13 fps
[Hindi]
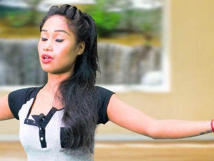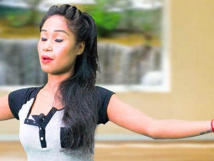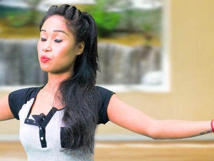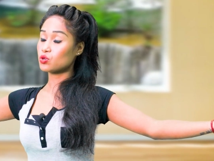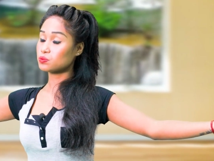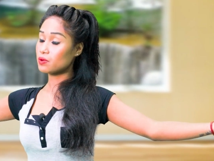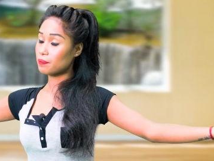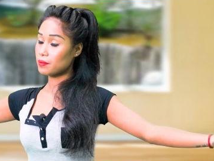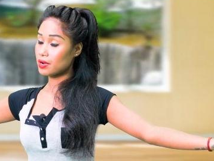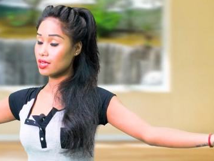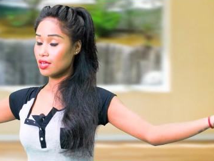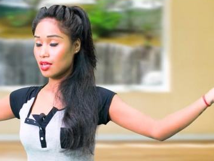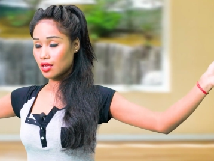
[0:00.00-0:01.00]
आपको इसमें
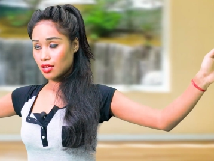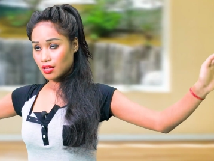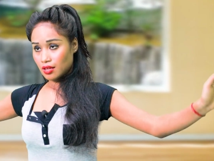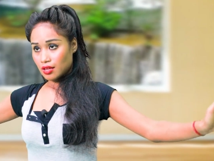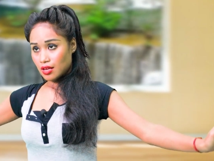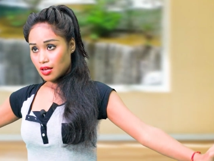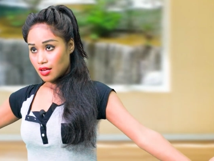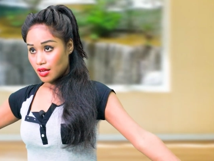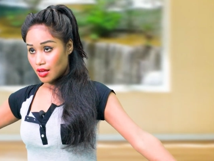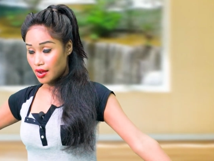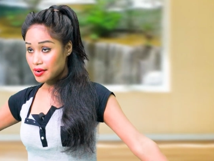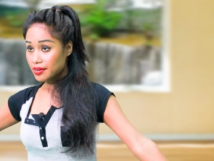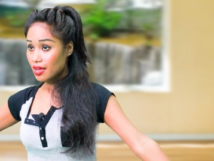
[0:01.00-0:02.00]
अपने
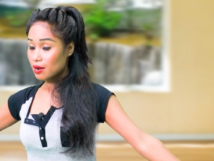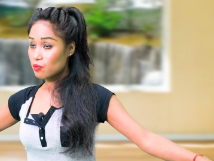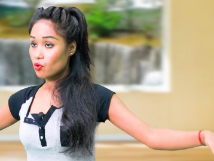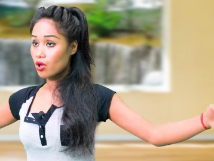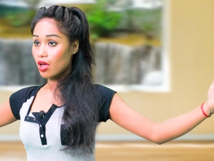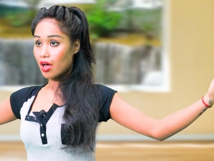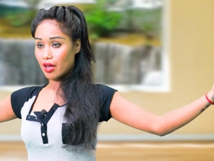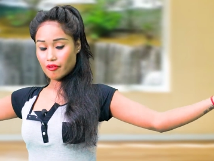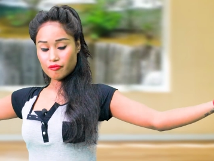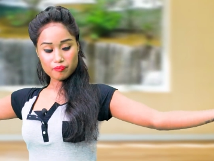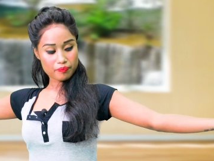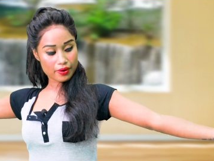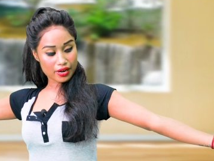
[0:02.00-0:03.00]
हैंड के एल्बो को
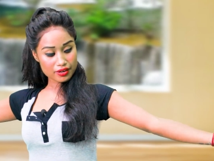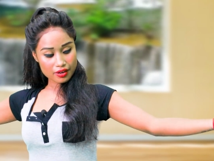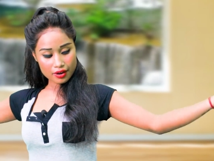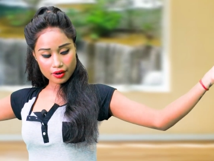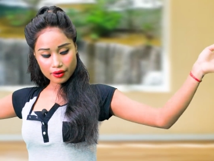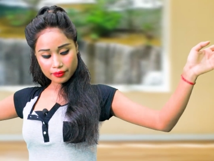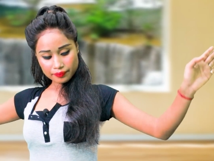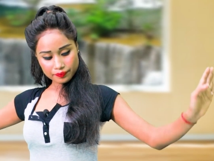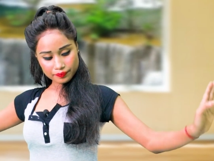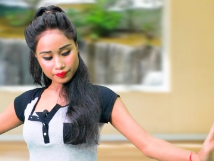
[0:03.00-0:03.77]
हाफ बेंड करना है